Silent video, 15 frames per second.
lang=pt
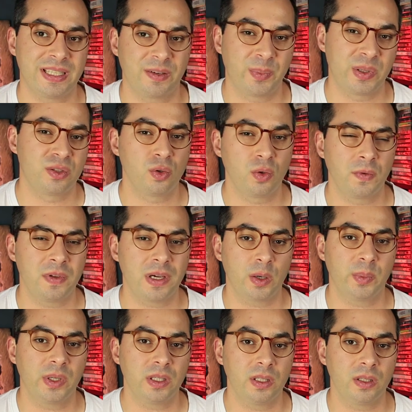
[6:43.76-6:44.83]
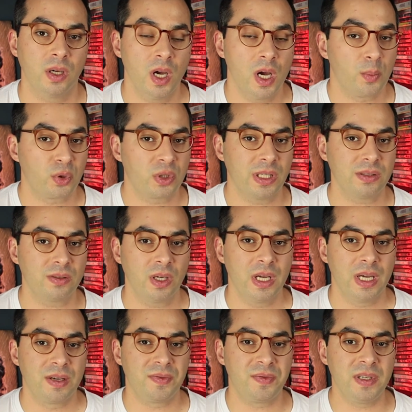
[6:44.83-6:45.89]
serve para desanuviar um bocadinho. Portanto,
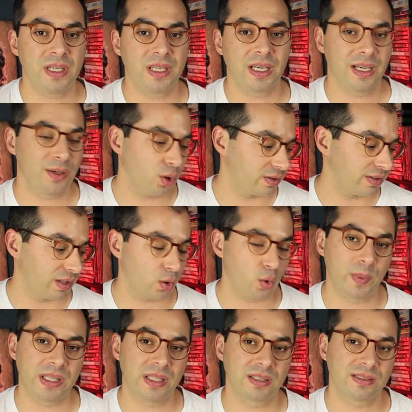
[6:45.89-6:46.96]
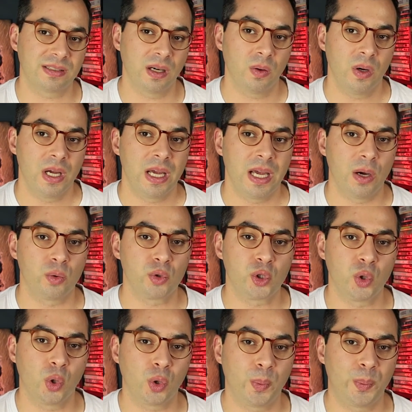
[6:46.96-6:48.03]
fica a nossa recomendação, é um
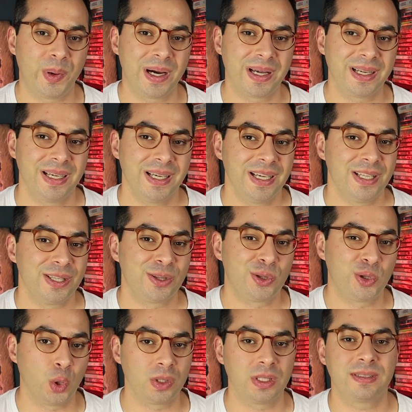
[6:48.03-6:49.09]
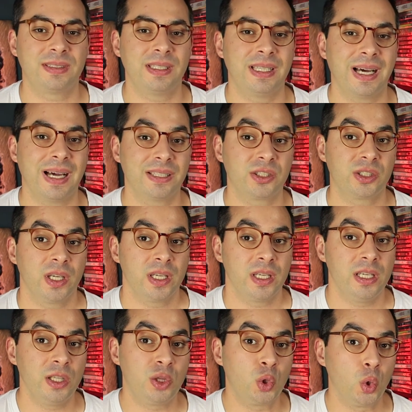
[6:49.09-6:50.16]
jogo para todas as idades
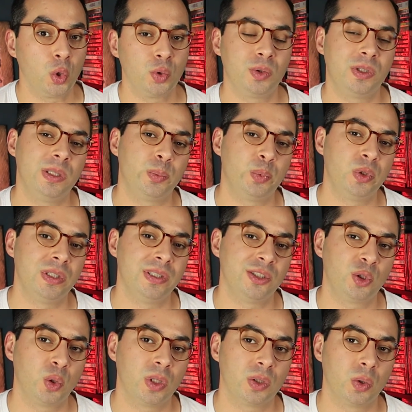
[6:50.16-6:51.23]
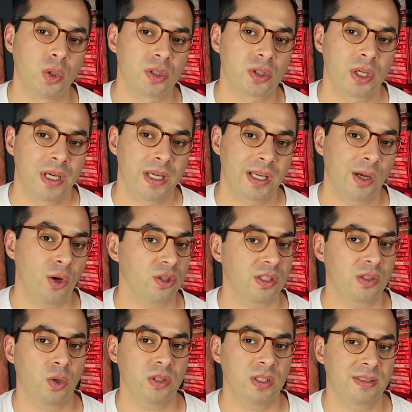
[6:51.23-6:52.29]
e todo o tipo de jogadores. Quem
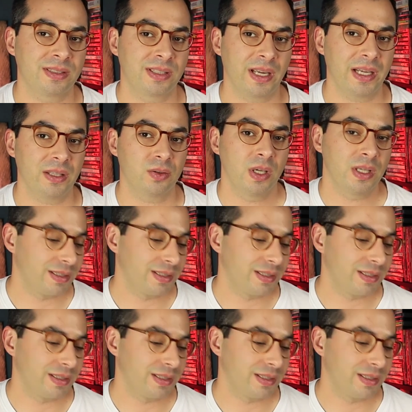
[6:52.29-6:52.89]
gosta de Código Secreto